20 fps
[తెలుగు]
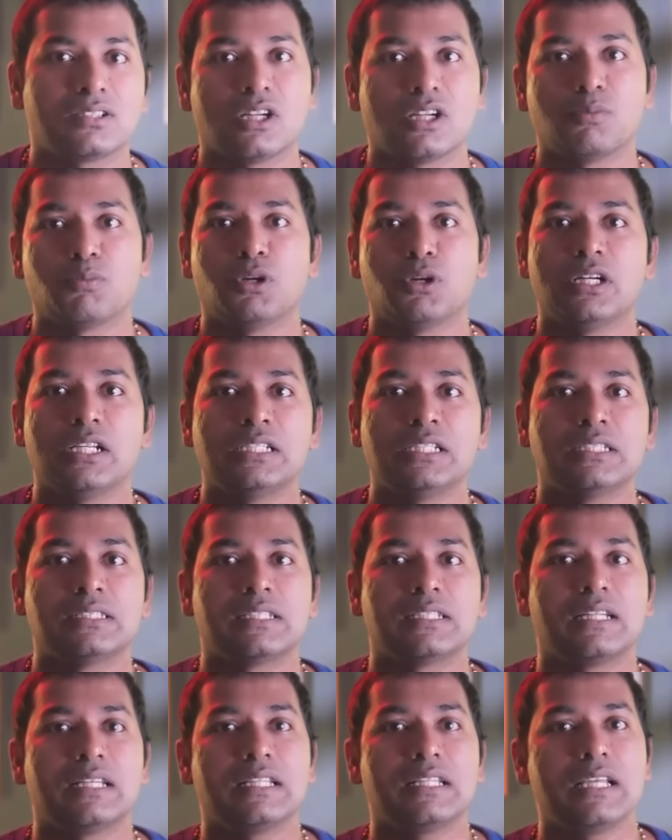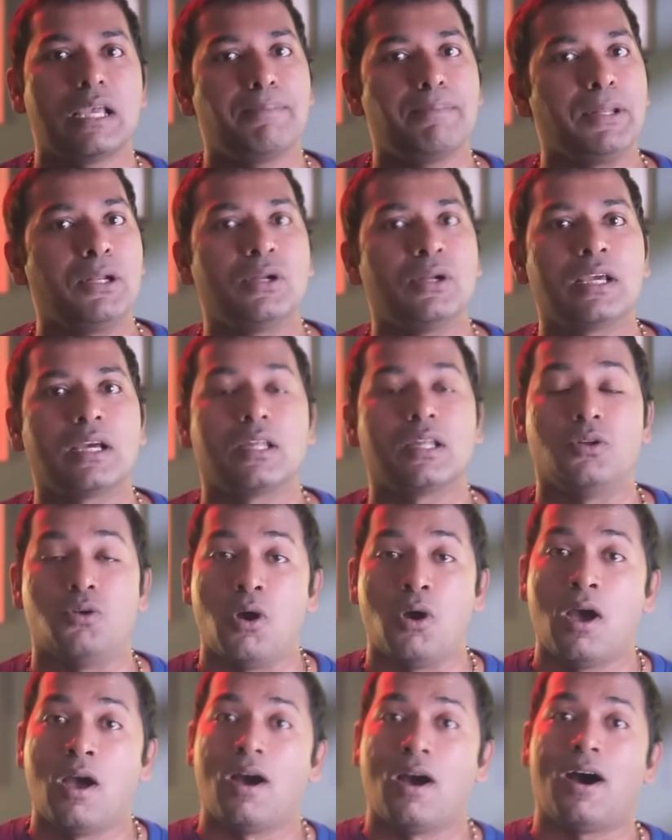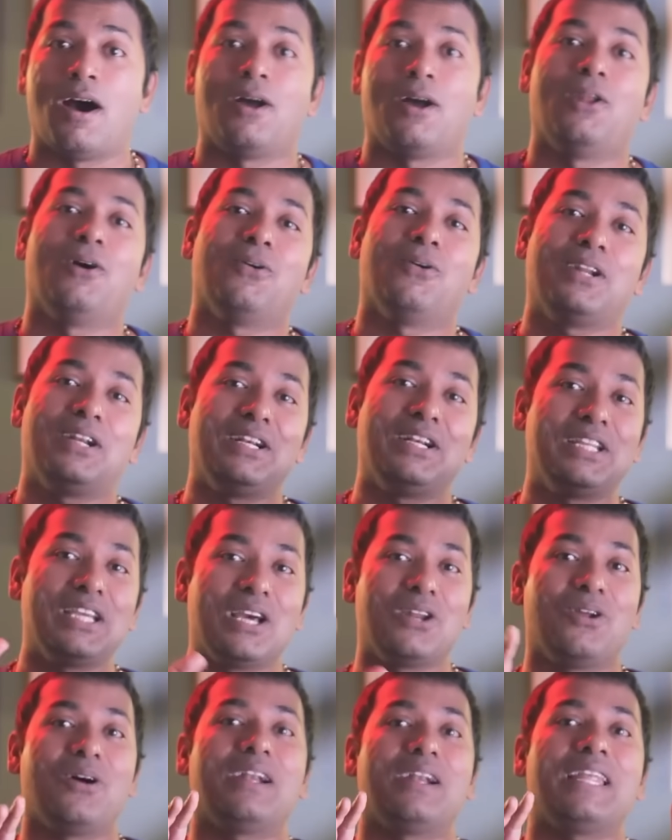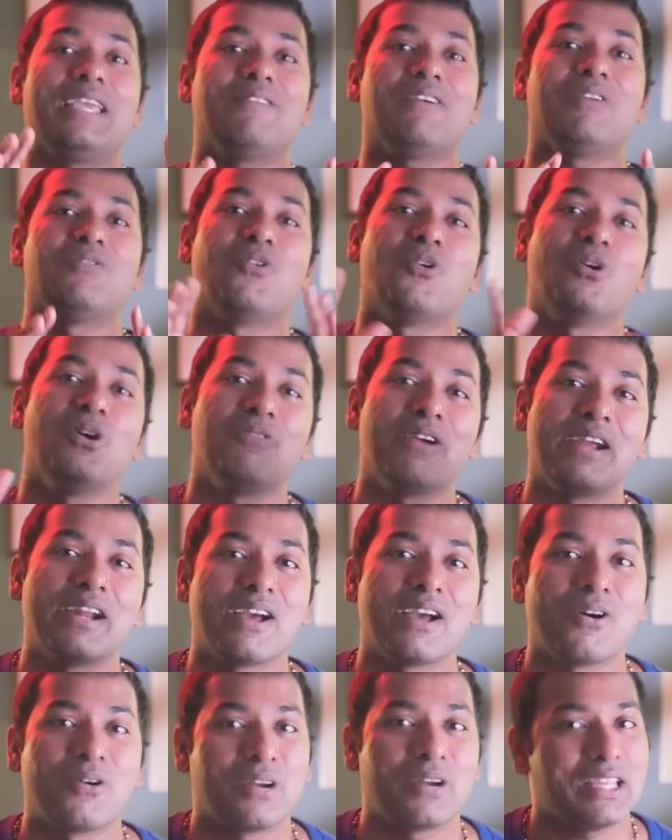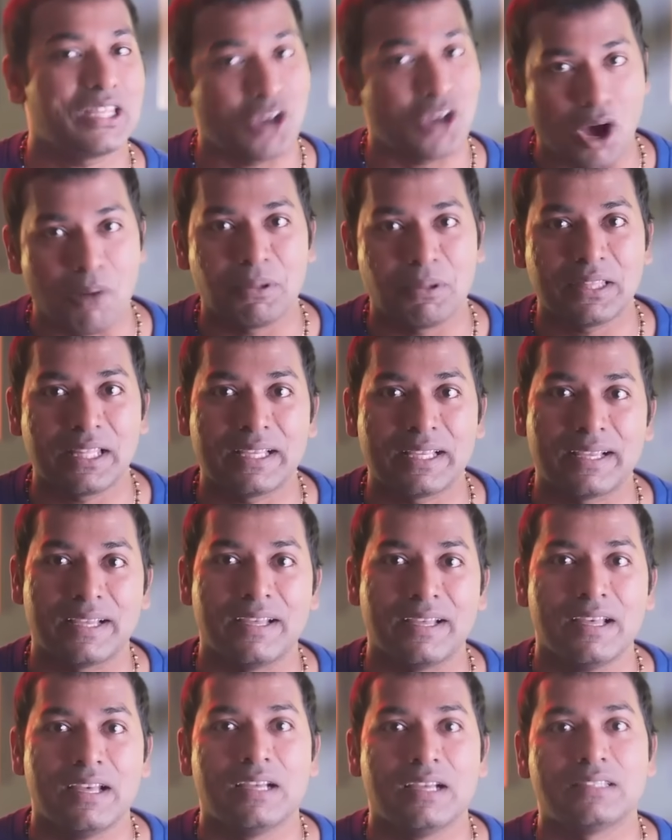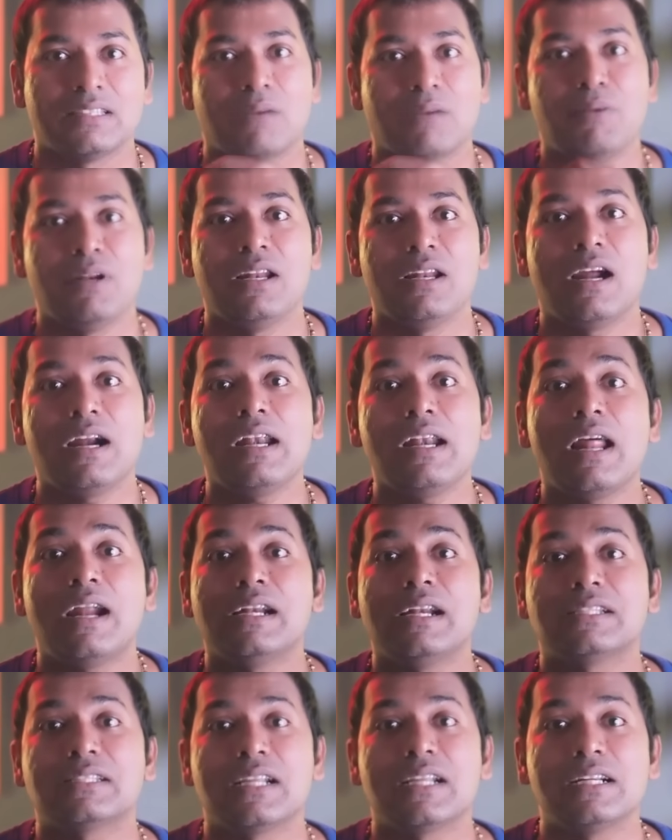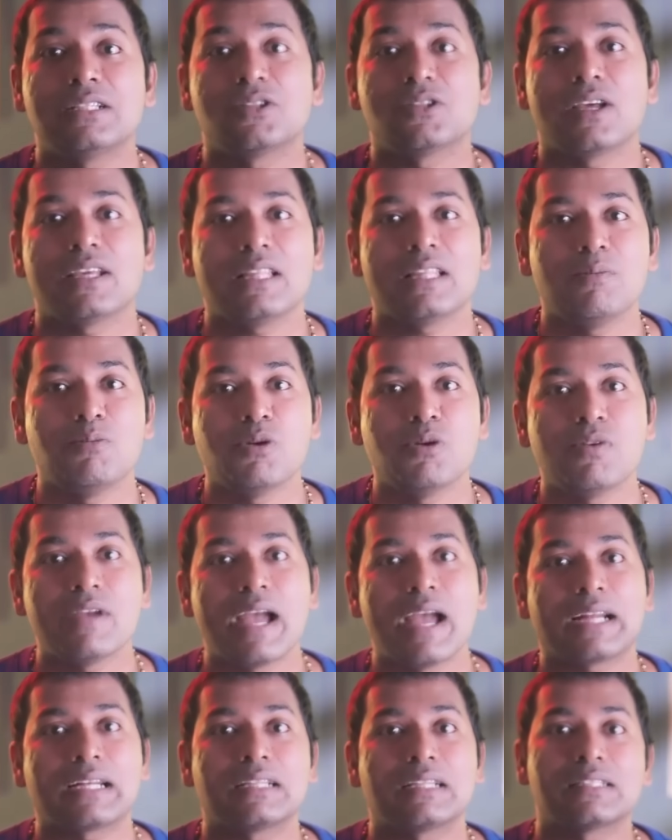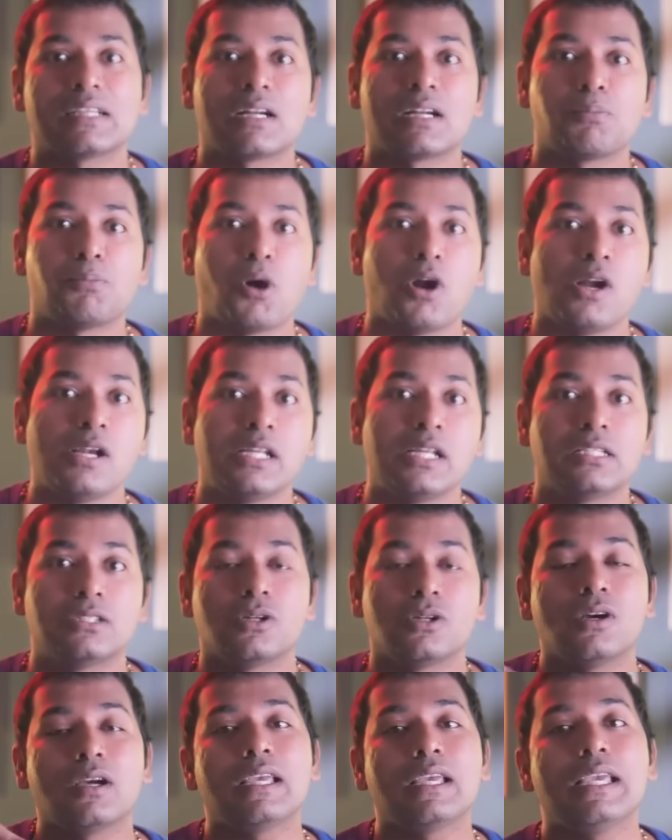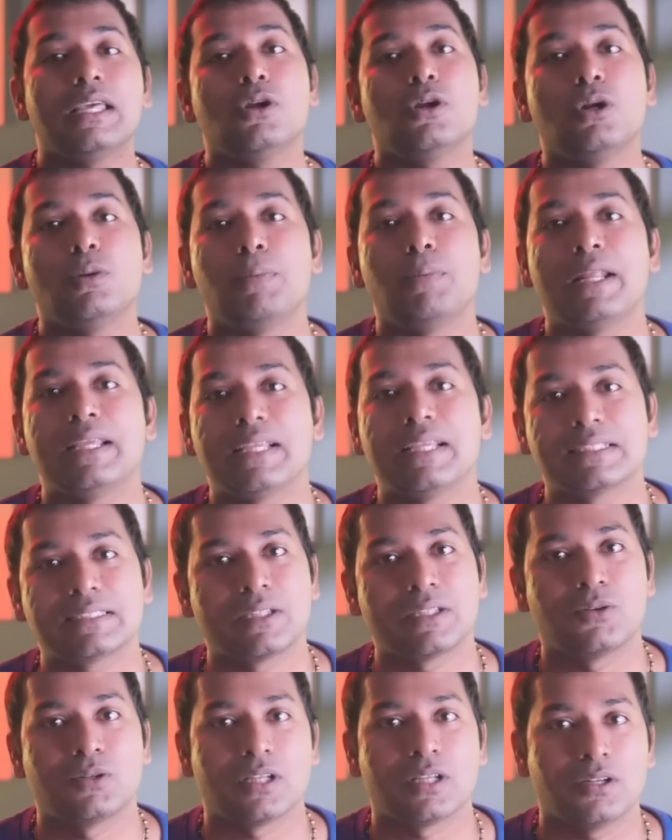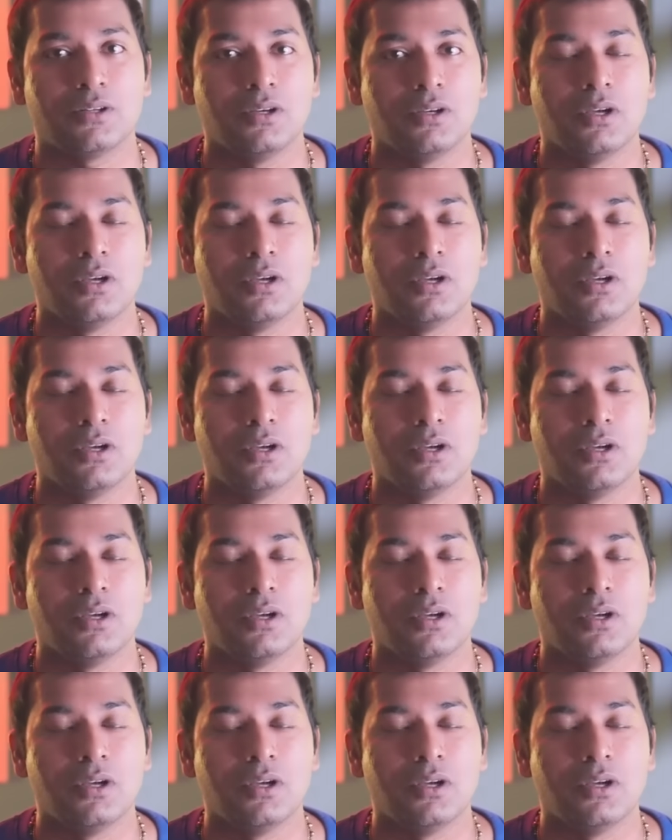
అండ్ పొలిటీషియన్స్ అనేది ఏపీలోనే కాదు ఆల్ ఓవర్ ఇండియాలో అండ్ ఈవెన్ వరల్డ్ వైడ్గా కూడా ఇది కామన్ థింగే తమిళనాడు లాంటి స్టేట్స్లో అయితే మూవీ యాక్టర్స్ అక్కడ పాలిటిక్స్లో కీ రోల్ ప్లే చేస్తూ ఉంటారు